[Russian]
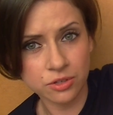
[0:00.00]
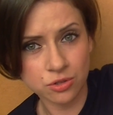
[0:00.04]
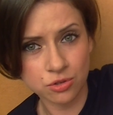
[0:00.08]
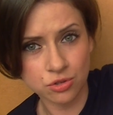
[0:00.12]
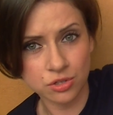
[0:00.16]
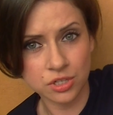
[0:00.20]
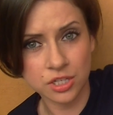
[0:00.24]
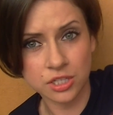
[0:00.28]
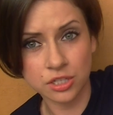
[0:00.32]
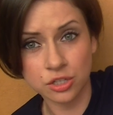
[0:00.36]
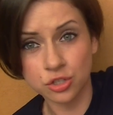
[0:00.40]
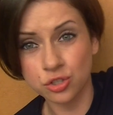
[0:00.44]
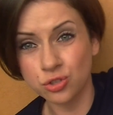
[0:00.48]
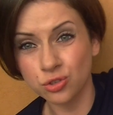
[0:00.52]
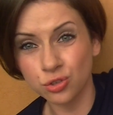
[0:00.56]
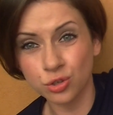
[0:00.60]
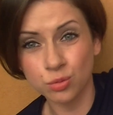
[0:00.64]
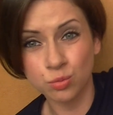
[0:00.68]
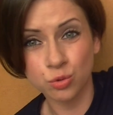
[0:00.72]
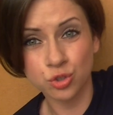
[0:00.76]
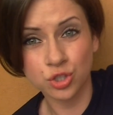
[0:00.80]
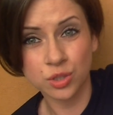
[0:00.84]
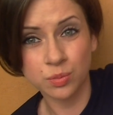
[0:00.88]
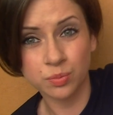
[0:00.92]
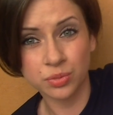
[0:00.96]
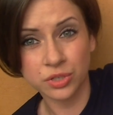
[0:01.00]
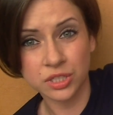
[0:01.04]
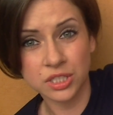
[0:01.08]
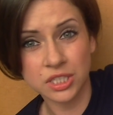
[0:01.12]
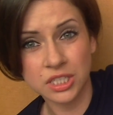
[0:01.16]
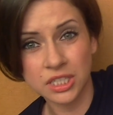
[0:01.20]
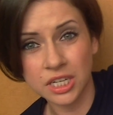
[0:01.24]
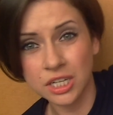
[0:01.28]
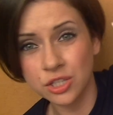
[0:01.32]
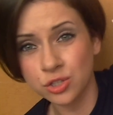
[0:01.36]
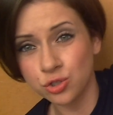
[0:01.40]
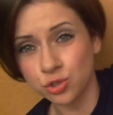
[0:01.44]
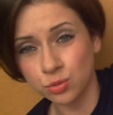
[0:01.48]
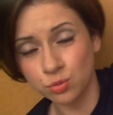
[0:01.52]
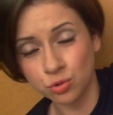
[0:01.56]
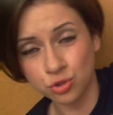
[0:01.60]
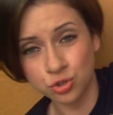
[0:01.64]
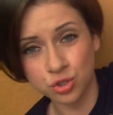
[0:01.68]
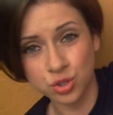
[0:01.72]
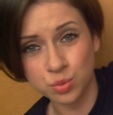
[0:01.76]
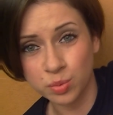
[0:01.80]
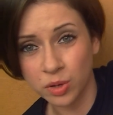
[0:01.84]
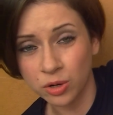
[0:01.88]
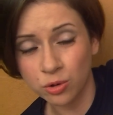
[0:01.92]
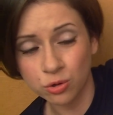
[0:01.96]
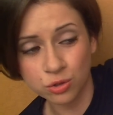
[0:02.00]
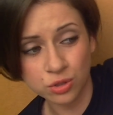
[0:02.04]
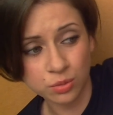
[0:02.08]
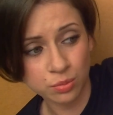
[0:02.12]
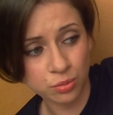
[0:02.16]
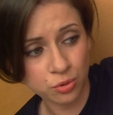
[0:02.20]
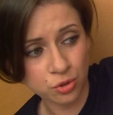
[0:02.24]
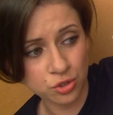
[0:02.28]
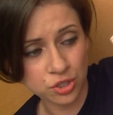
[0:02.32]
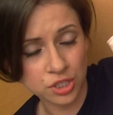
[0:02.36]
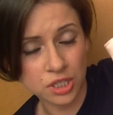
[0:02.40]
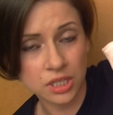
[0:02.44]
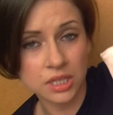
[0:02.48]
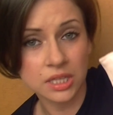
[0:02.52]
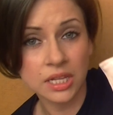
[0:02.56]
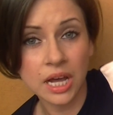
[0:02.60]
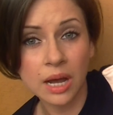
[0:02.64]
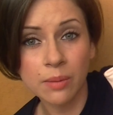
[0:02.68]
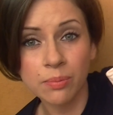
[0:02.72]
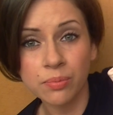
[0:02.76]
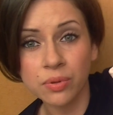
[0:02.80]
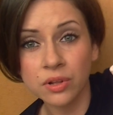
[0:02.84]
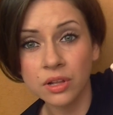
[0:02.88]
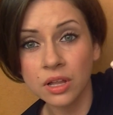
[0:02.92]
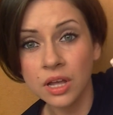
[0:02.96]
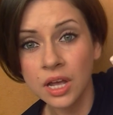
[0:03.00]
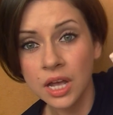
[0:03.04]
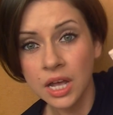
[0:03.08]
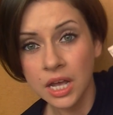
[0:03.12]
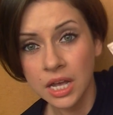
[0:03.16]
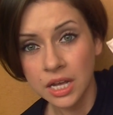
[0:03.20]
то есть если что, ее можно протереть, ее можно спокойно бросить на пол,